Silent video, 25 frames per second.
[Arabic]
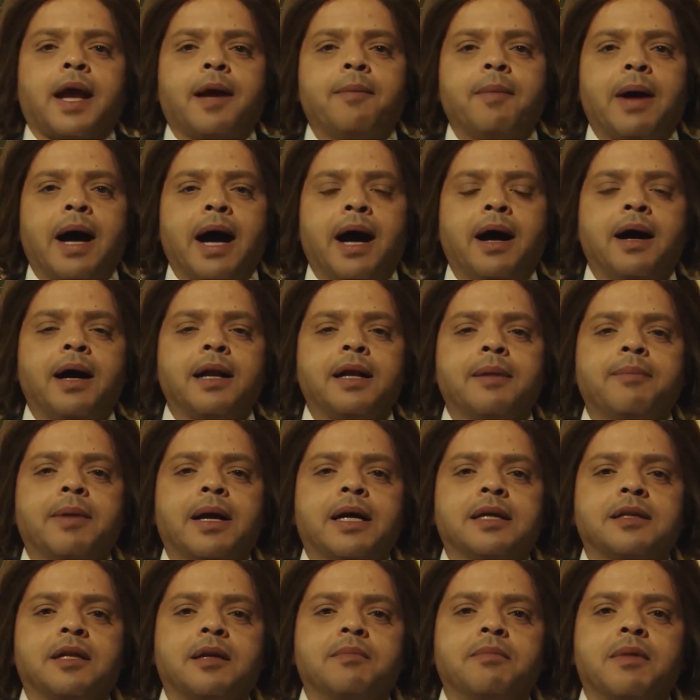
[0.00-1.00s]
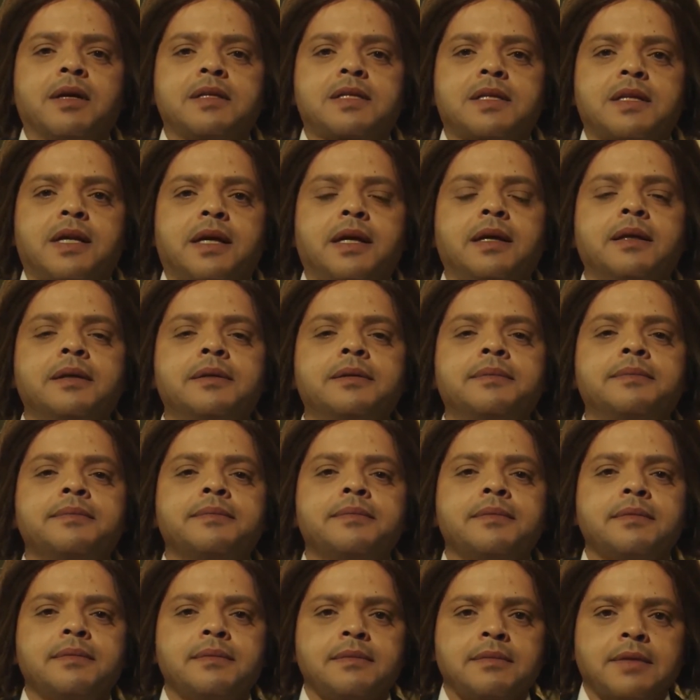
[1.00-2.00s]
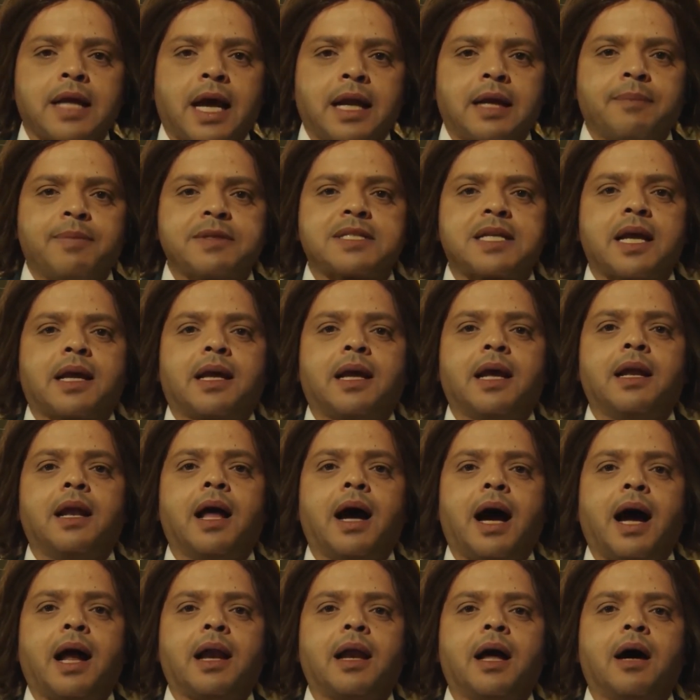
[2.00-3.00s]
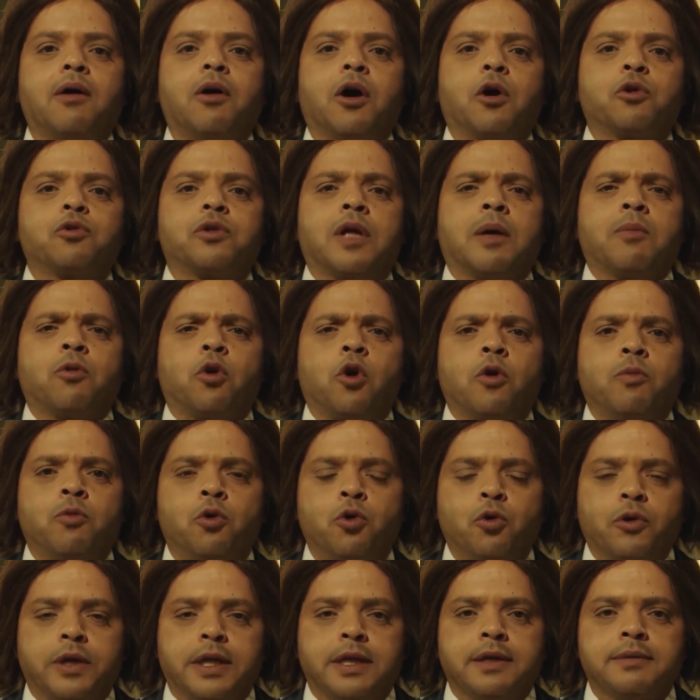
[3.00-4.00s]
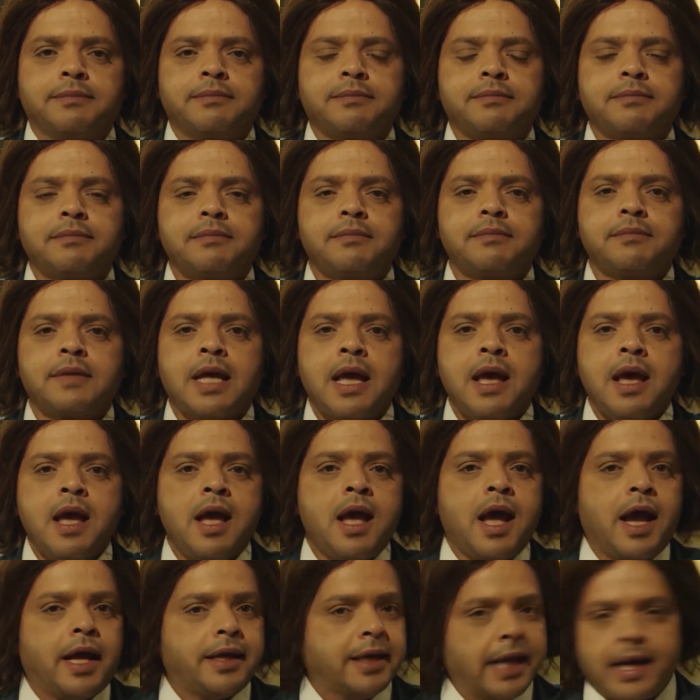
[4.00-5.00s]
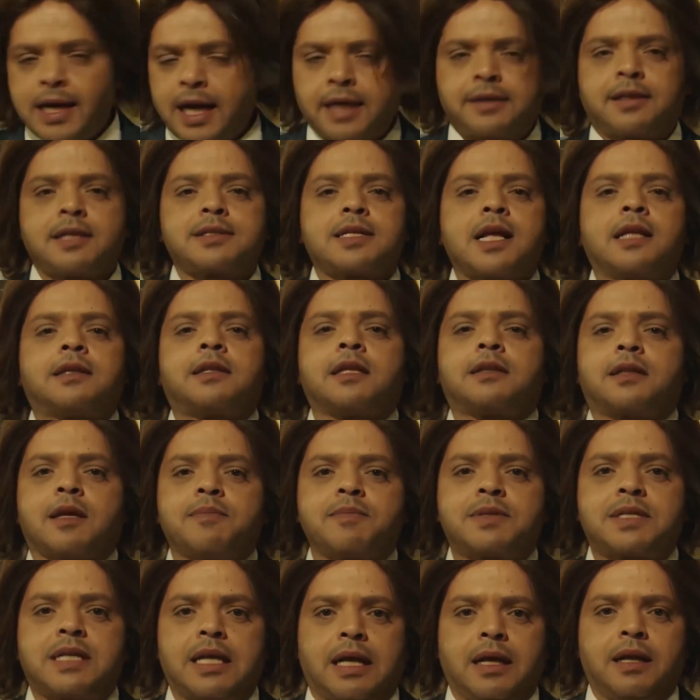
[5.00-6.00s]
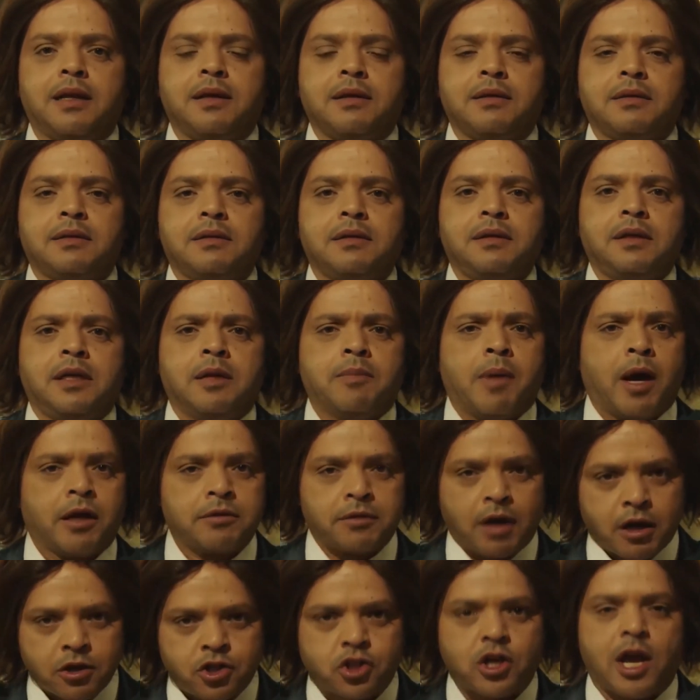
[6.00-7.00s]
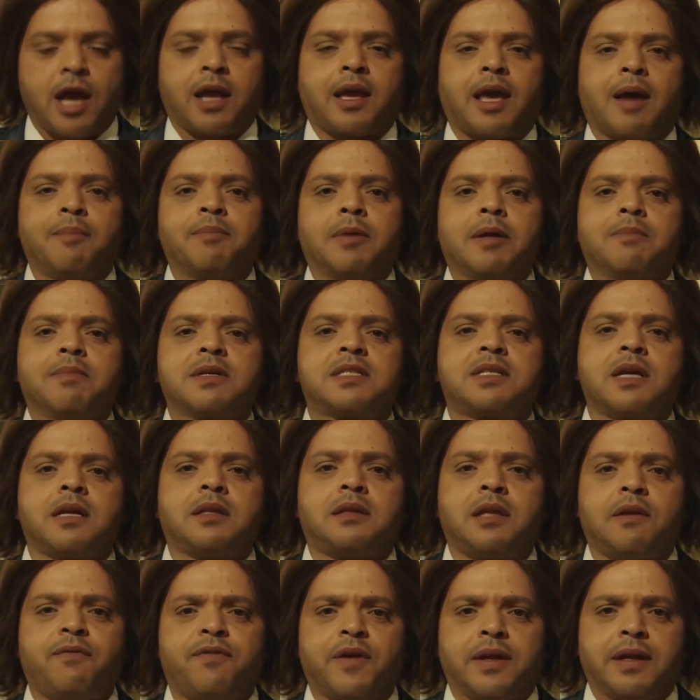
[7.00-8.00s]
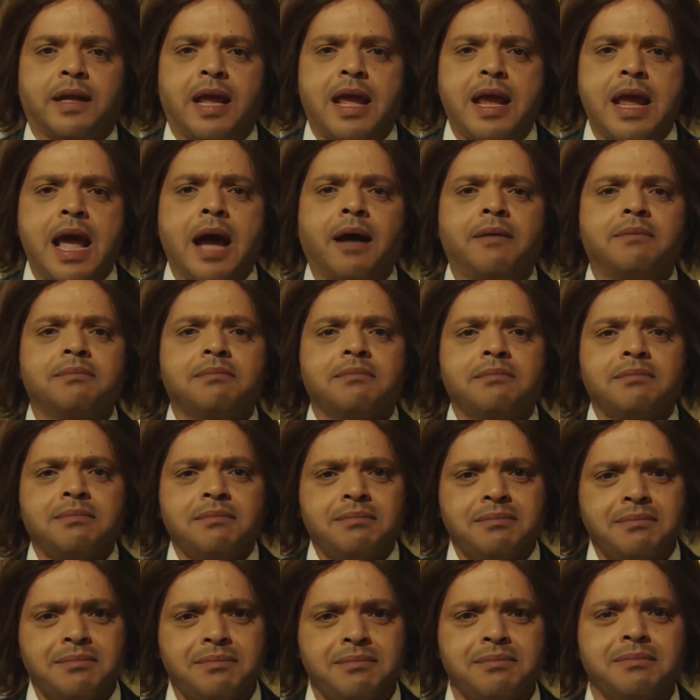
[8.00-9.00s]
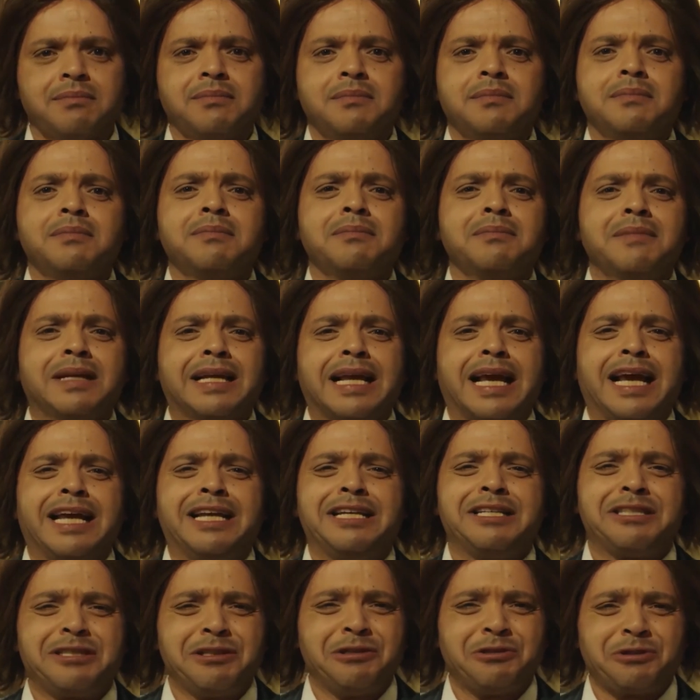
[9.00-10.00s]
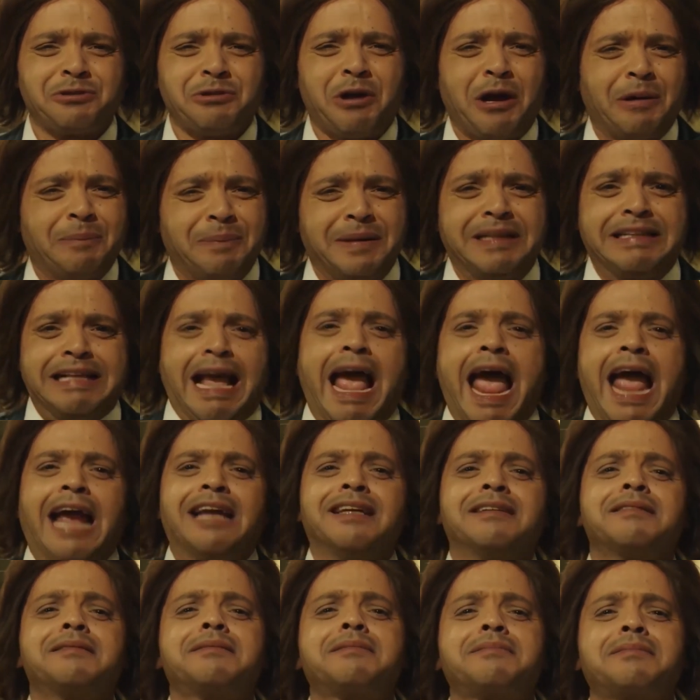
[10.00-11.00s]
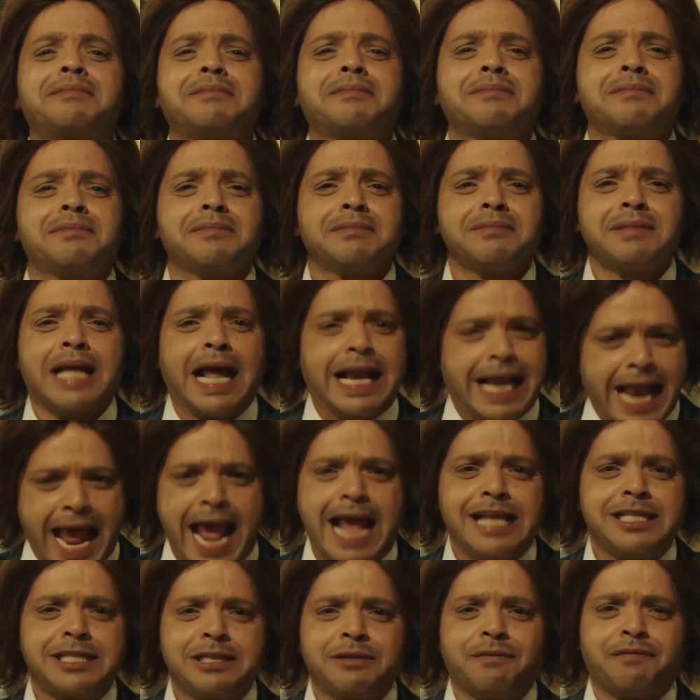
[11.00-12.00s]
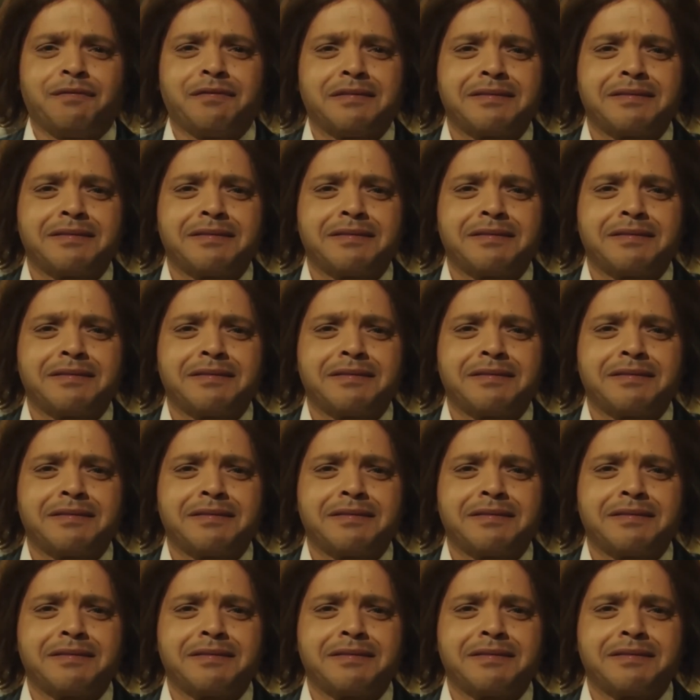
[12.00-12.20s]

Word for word: جماعه انا ماجد المصري انا بسجلها على الهواء قدام جمهوري ان انا اعتزلت التمثيل اني ما اقدرش اكمل مسيرتي الفنيه من غير السشوار بتاعك ماشي